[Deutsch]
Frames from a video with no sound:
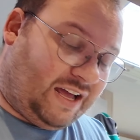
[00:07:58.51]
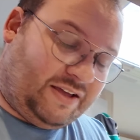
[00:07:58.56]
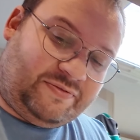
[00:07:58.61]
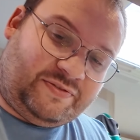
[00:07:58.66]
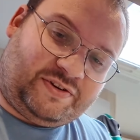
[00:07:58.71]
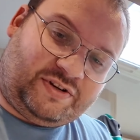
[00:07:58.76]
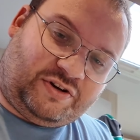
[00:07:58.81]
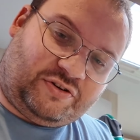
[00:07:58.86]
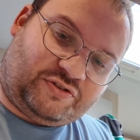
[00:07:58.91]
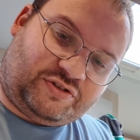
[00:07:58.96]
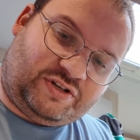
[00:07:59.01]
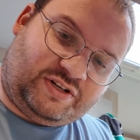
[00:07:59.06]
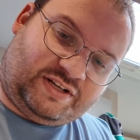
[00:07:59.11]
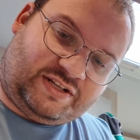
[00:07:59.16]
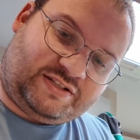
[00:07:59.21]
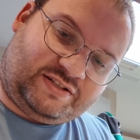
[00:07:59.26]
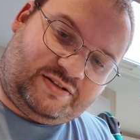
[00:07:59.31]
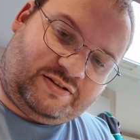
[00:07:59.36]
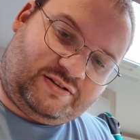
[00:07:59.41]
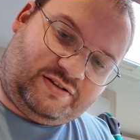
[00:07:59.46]
Reifen tauschen
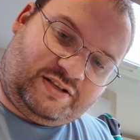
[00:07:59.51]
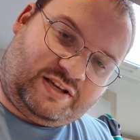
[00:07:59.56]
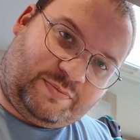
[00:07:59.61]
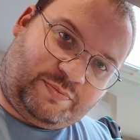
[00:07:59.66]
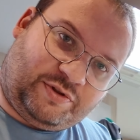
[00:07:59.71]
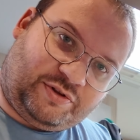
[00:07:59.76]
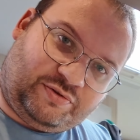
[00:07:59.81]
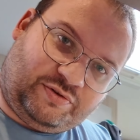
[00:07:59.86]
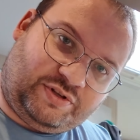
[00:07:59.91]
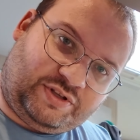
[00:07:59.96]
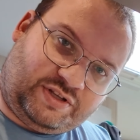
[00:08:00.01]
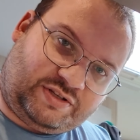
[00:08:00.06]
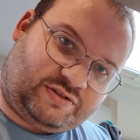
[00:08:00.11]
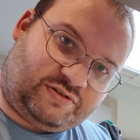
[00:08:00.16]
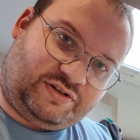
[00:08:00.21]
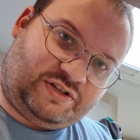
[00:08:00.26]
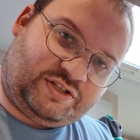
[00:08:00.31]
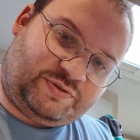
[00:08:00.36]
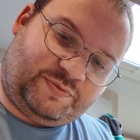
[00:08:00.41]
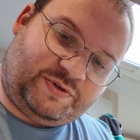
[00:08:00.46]
lassen. Ich habe natürlich jetzt
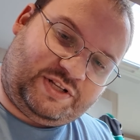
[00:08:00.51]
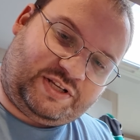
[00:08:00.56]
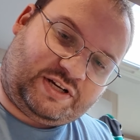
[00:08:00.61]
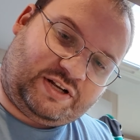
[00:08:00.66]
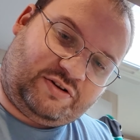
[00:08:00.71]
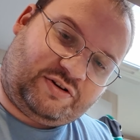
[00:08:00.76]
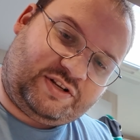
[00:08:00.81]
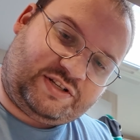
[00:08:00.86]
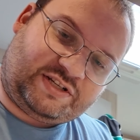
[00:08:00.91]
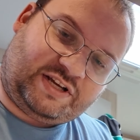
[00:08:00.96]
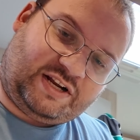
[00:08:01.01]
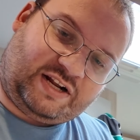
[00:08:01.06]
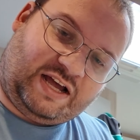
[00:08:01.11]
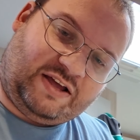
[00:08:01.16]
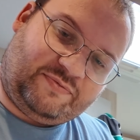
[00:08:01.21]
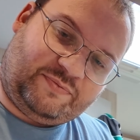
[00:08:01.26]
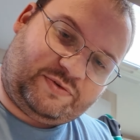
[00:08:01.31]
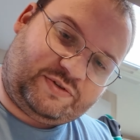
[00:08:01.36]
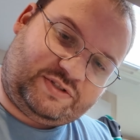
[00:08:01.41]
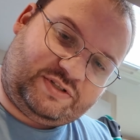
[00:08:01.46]
auch nichts mit. Ich kann auch jetzt keinen
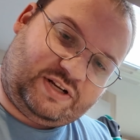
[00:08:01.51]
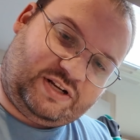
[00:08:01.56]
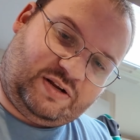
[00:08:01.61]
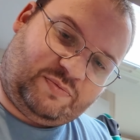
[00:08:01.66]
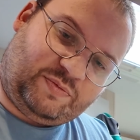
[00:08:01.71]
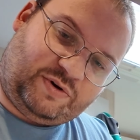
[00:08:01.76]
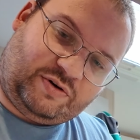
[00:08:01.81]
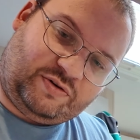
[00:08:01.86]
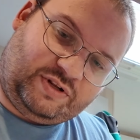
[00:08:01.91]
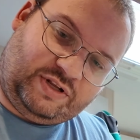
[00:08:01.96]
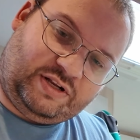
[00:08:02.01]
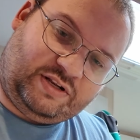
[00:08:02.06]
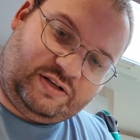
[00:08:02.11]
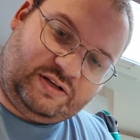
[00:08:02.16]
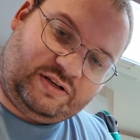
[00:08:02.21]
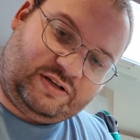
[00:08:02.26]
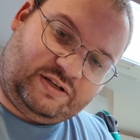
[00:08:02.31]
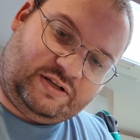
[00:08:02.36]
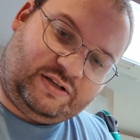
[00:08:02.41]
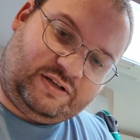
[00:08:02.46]
Reifen auseinanderbauen
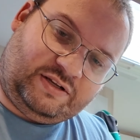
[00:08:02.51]
hinten.